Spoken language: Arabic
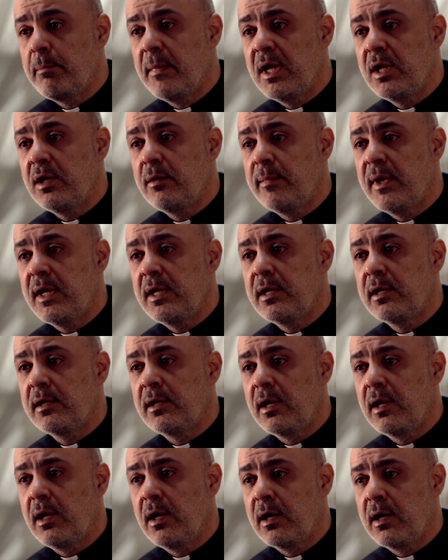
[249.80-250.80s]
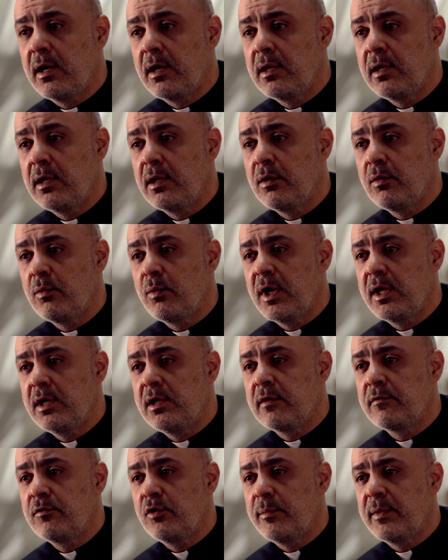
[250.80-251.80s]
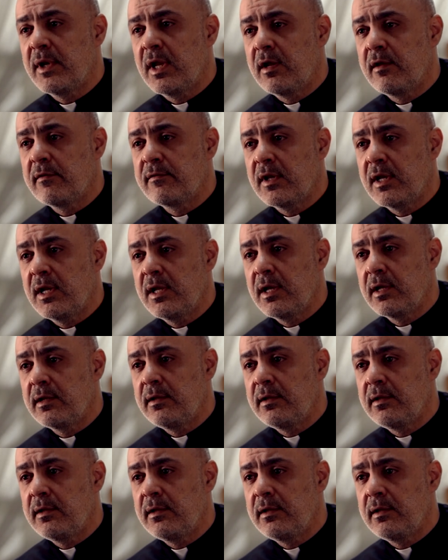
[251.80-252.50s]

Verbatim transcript: ما نبين للآخرين وهيدي يسوع بركز عليها